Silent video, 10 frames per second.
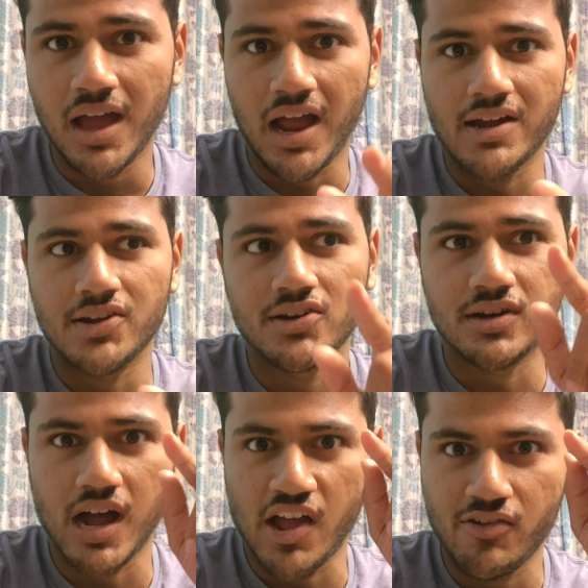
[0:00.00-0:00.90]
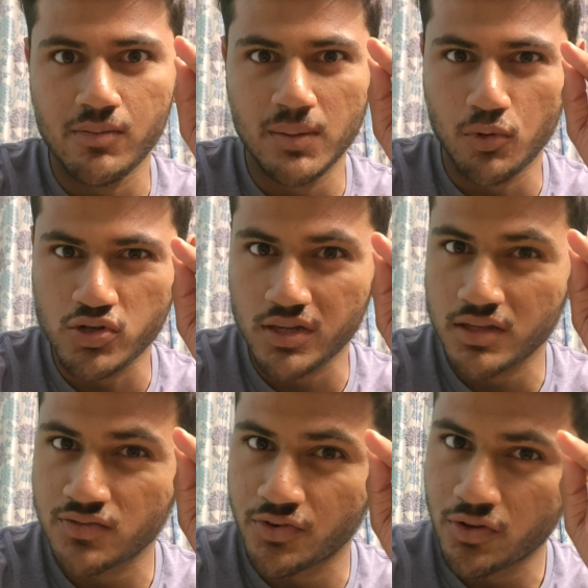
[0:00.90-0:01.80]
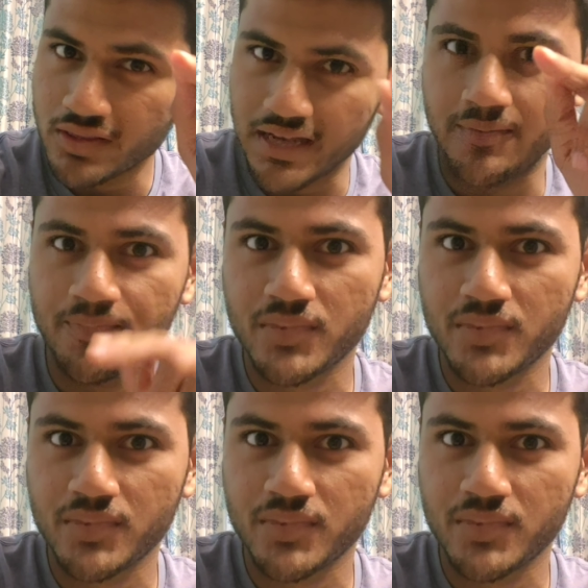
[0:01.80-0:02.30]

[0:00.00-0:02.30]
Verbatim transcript: एंड आई विल बी पोस्टिंग दिस वीडियो देन